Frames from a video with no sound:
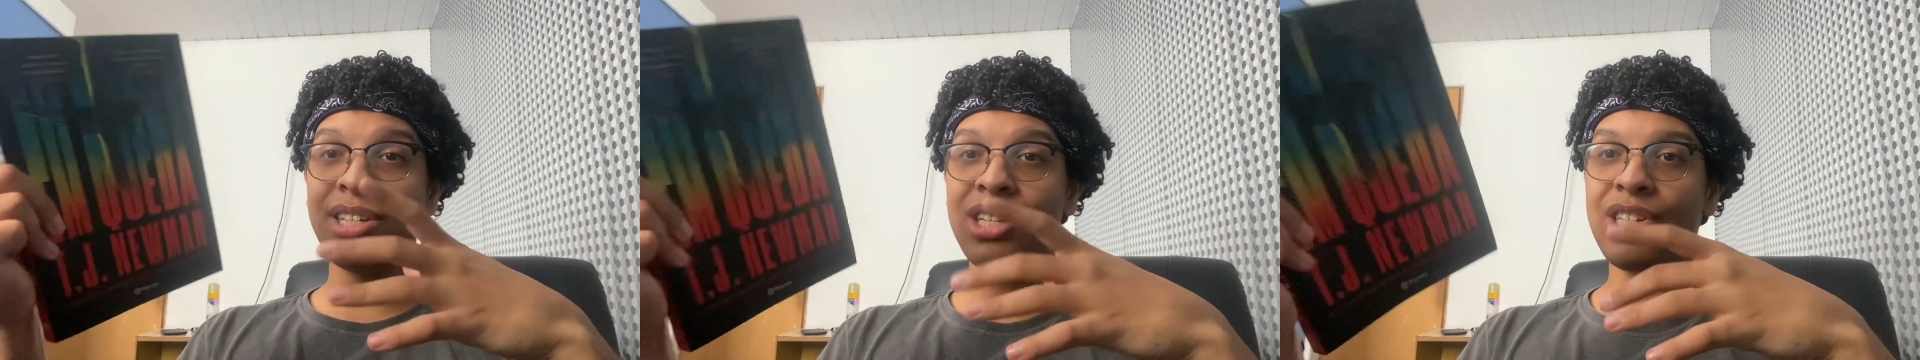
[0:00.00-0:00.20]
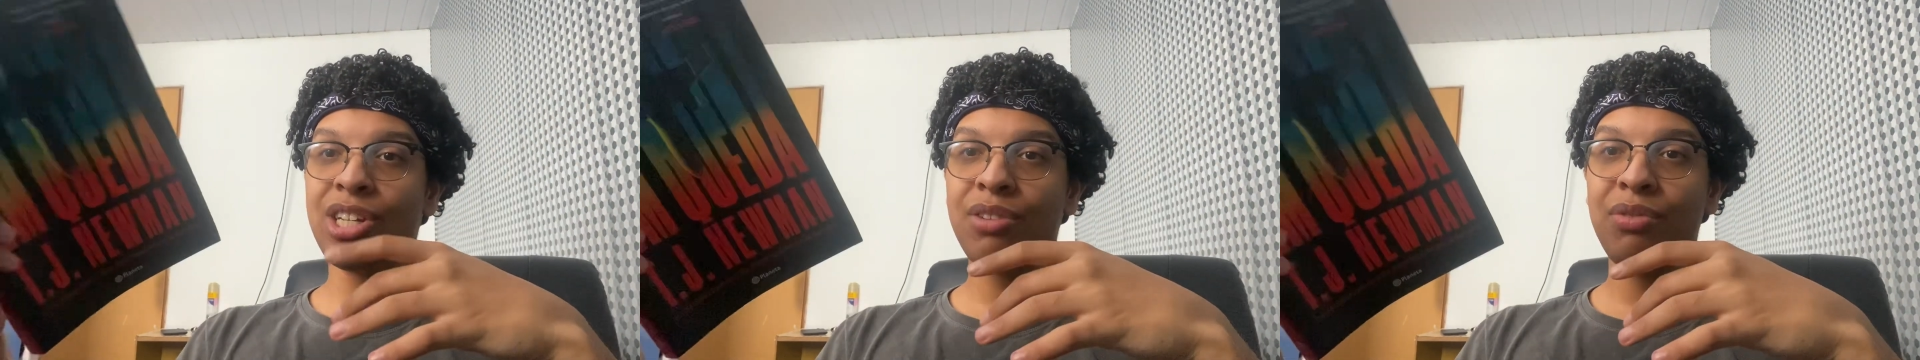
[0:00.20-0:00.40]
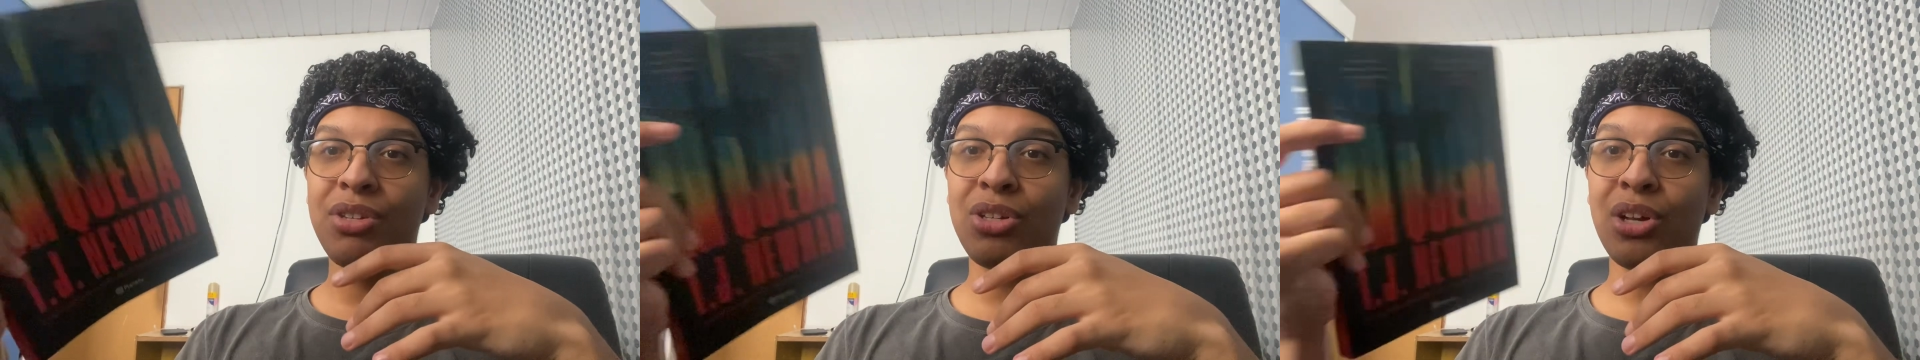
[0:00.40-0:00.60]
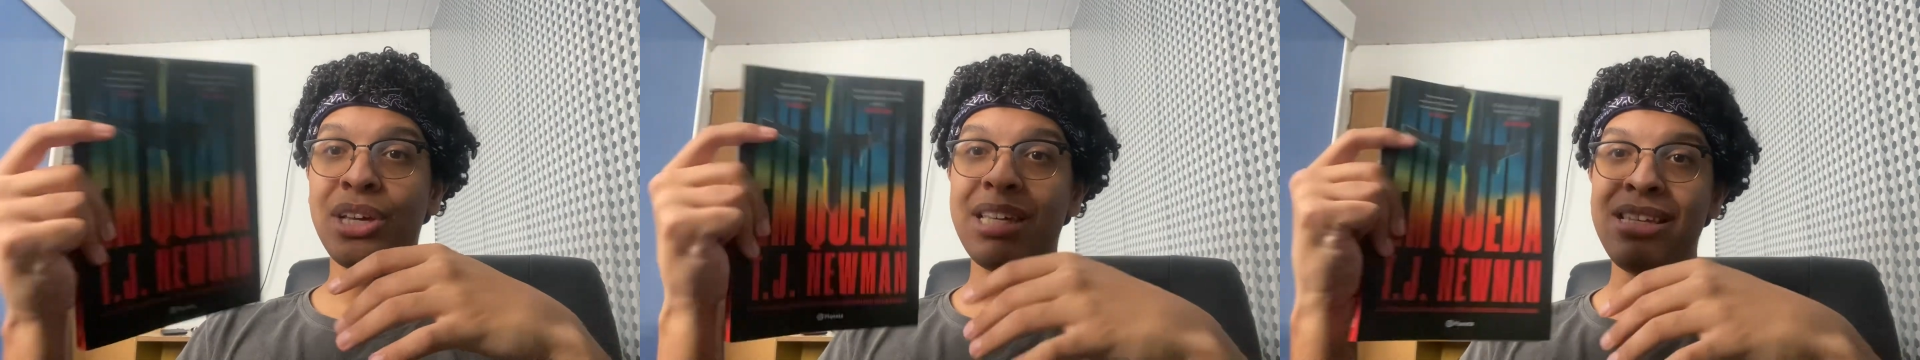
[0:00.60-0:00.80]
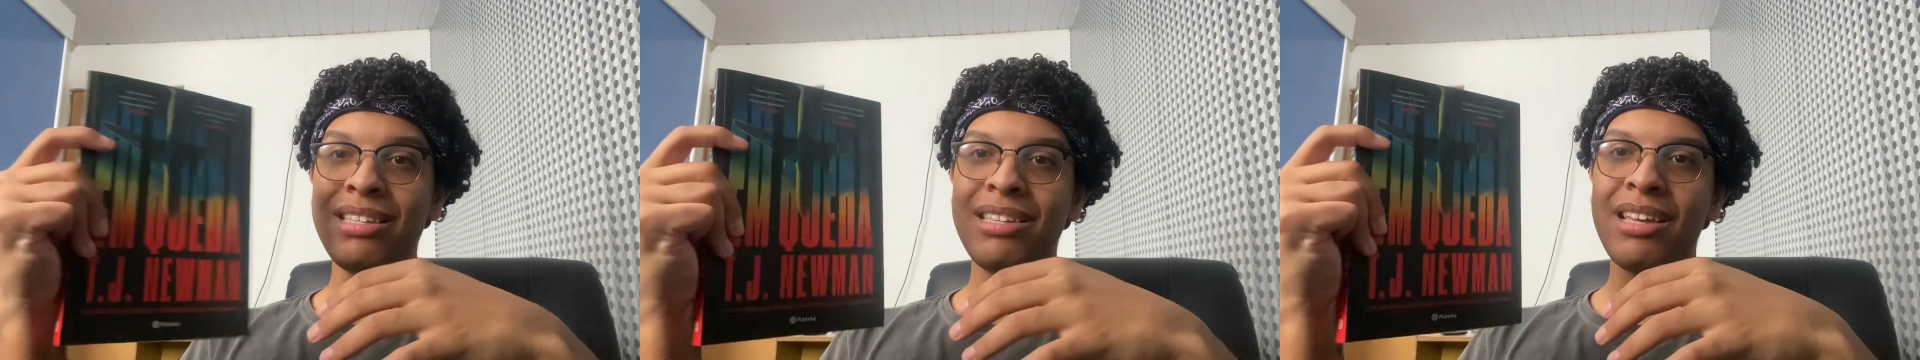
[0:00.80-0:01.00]
gente, ele foi só
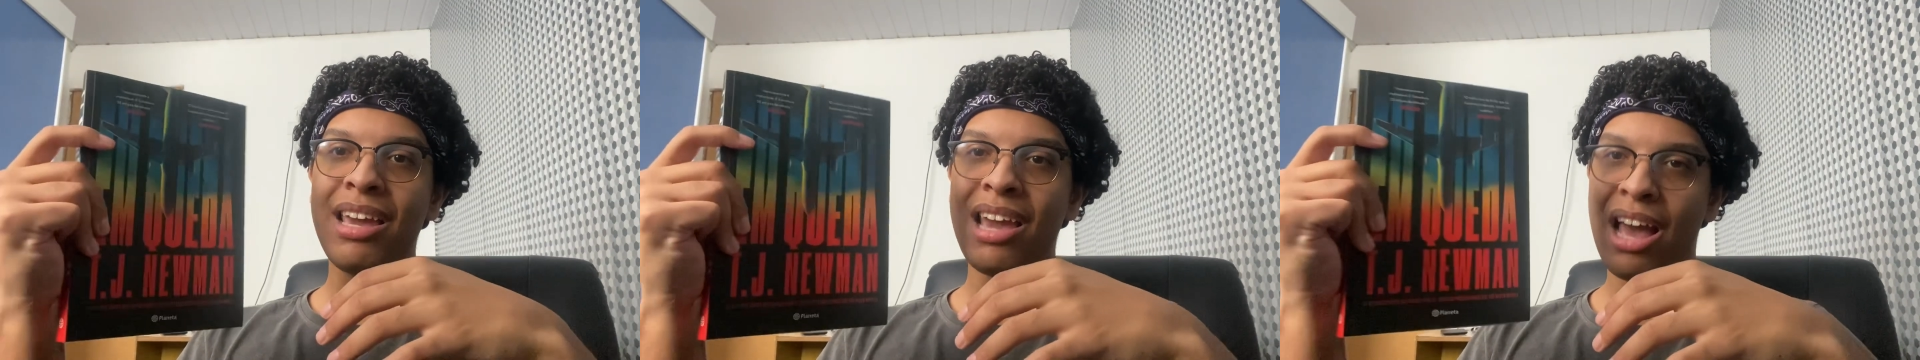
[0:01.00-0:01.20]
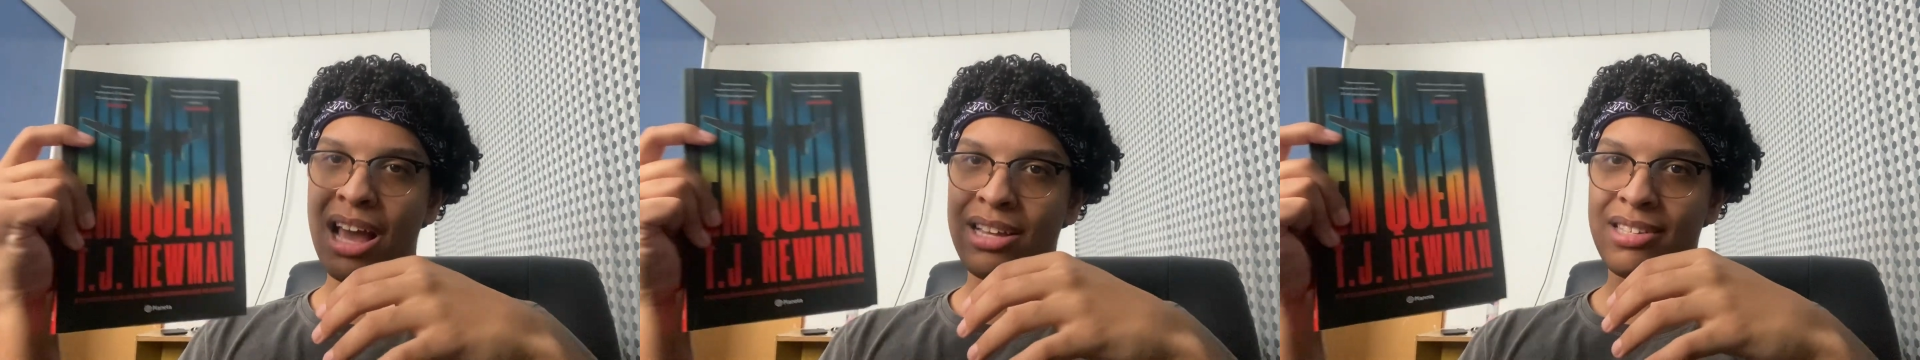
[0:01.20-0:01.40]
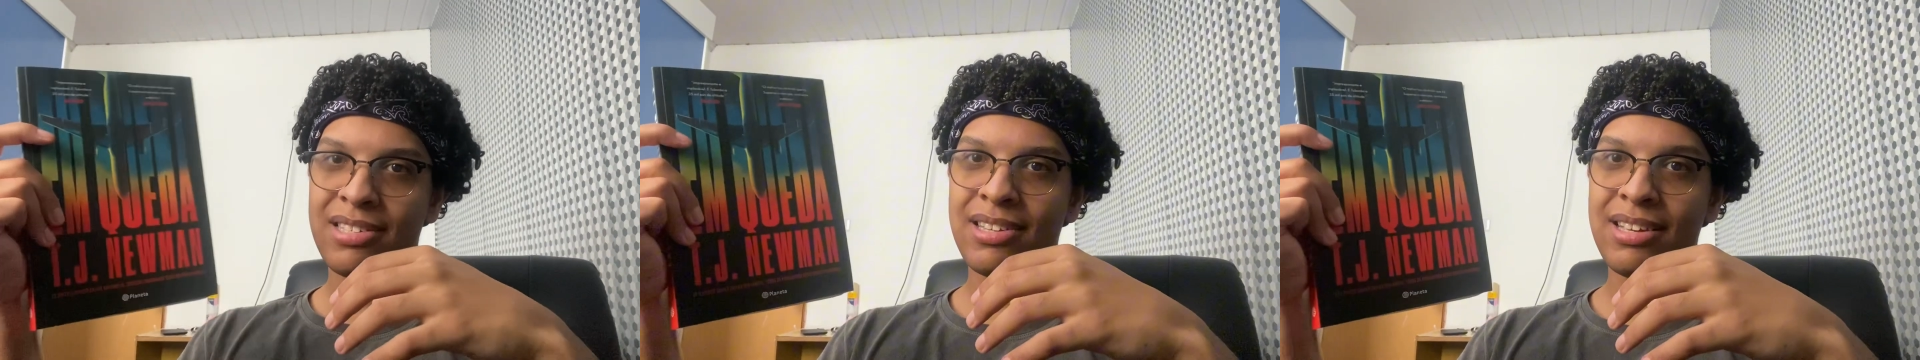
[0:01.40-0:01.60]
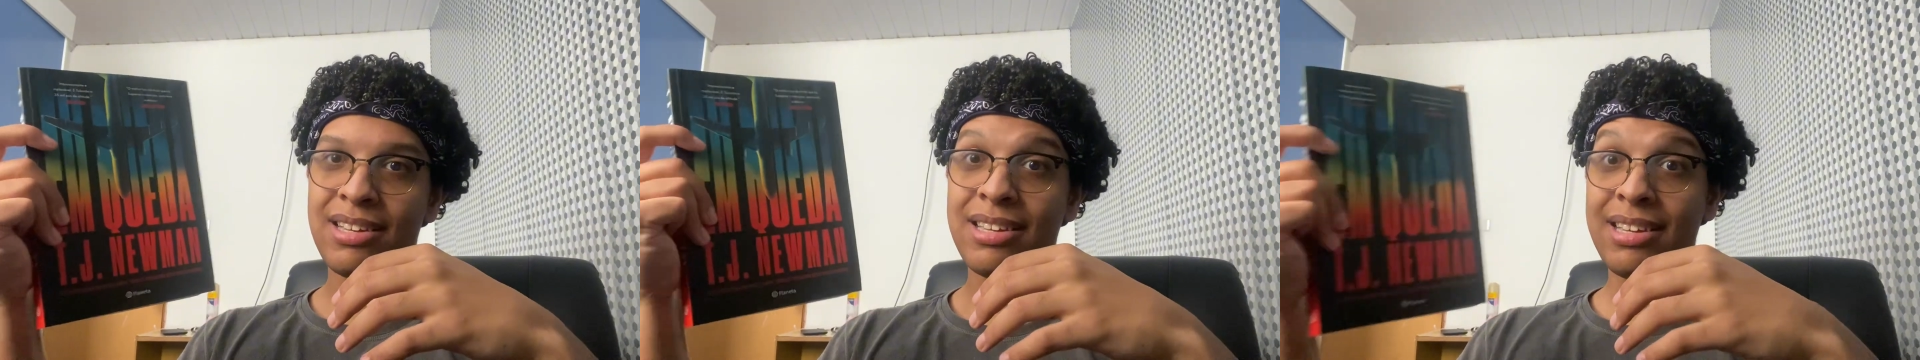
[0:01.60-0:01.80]
15 reais.